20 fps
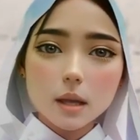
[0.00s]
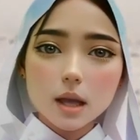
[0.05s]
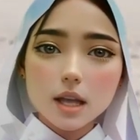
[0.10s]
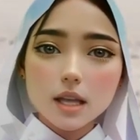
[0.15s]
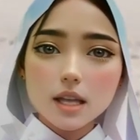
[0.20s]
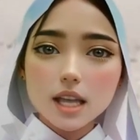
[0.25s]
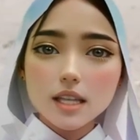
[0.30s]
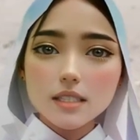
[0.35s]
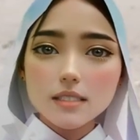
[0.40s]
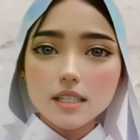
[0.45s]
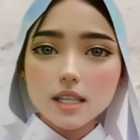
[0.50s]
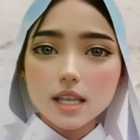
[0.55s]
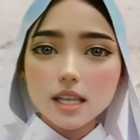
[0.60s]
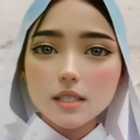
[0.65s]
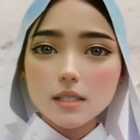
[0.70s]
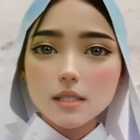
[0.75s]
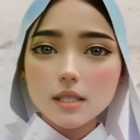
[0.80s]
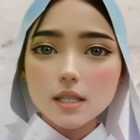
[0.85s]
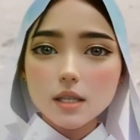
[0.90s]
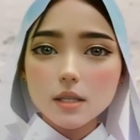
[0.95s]
Alat
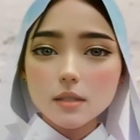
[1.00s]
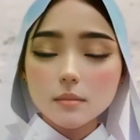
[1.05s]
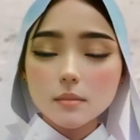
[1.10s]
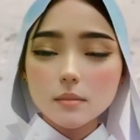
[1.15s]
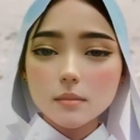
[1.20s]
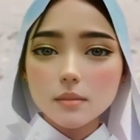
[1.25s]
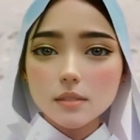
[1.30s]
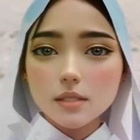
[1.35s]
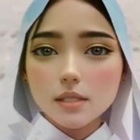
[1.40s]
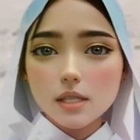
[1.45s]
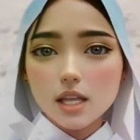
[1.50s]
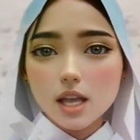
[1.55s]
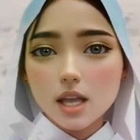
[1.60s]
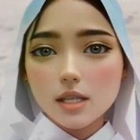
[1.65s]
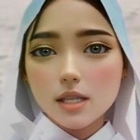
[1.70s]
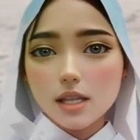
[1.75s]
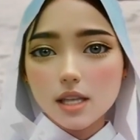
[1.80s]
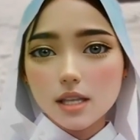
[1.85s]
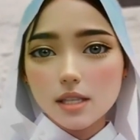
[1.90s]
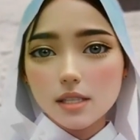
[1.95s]
ini
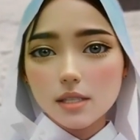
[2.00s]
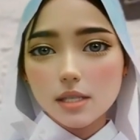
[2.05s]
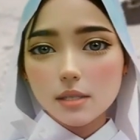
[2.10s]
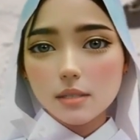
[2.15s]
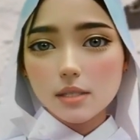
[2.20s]
sering